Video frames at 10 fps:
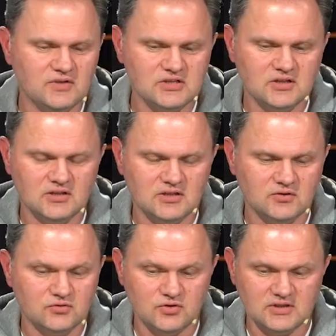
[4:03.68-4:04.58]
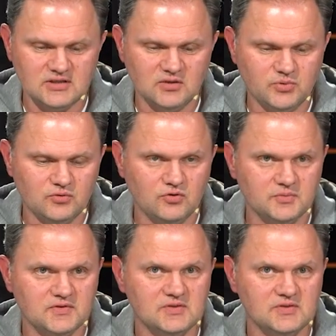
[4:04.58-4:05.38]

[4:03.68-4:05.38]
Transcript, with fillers: важно это то, что я сказал про удобство.